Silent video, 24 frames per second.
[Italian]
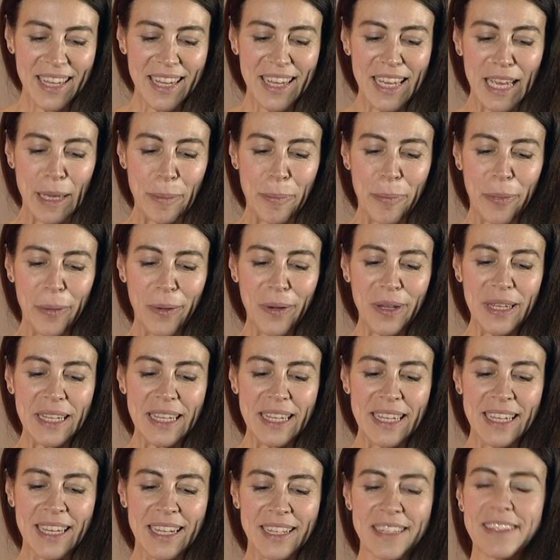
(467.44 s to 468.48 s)
E
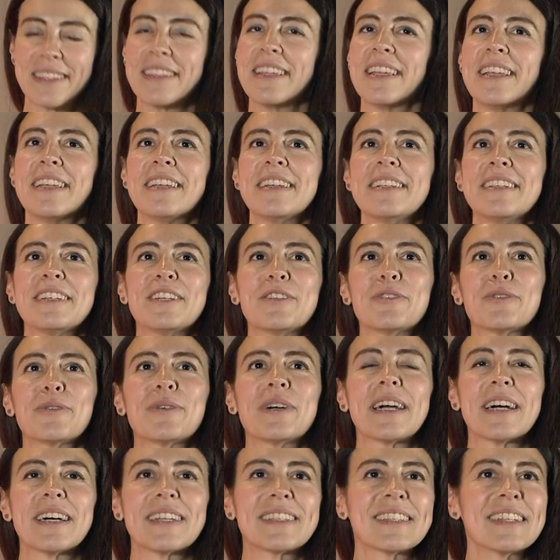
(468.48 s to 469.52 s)
poi Artein
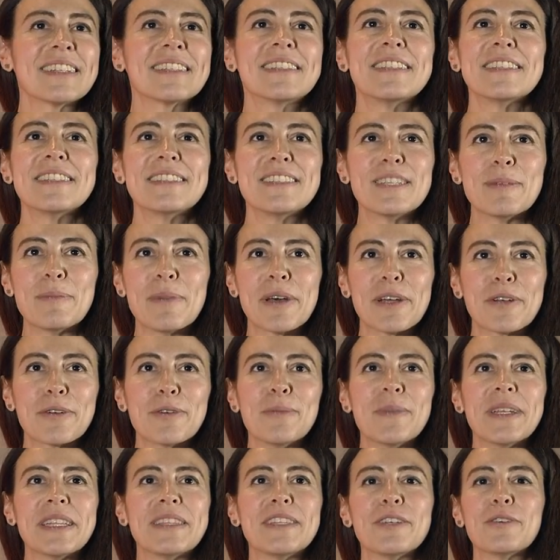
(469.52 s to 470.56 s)
tocca tantissimi
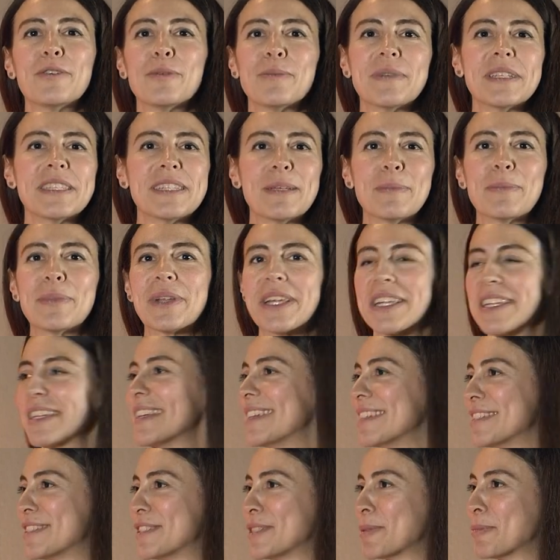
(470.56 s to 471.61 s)
argomenti, come sempre
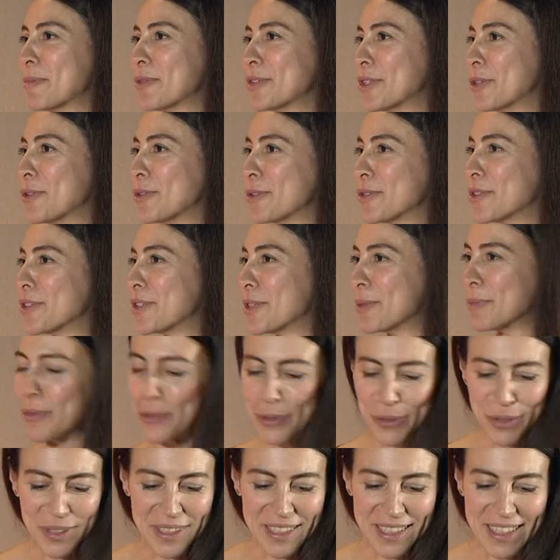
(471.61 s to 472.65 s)
ricchissimo di
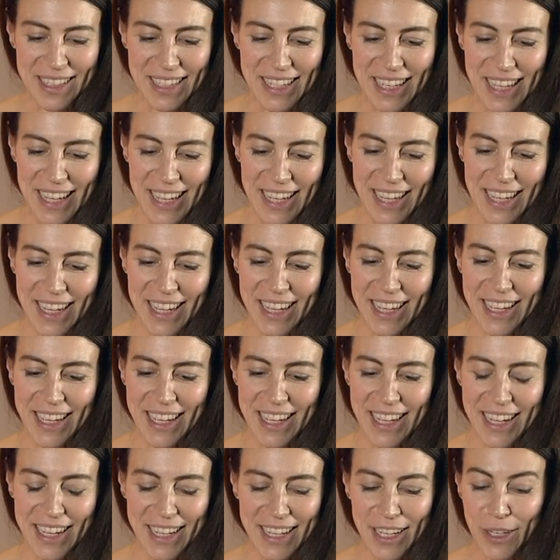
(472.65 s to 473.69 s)
contributi
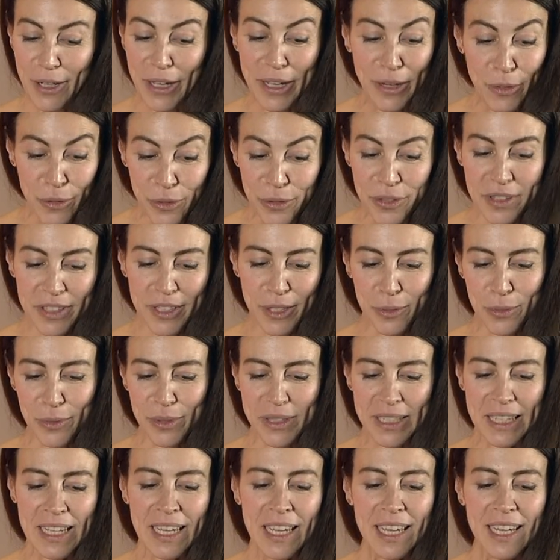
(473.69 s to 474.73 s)
e, e, e
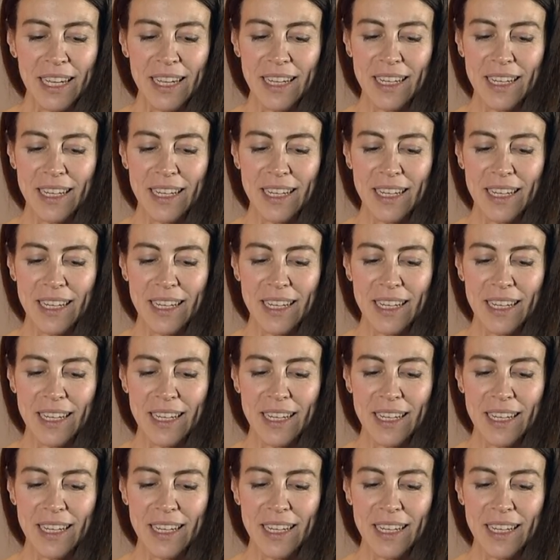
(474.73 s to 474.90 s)
contenuti.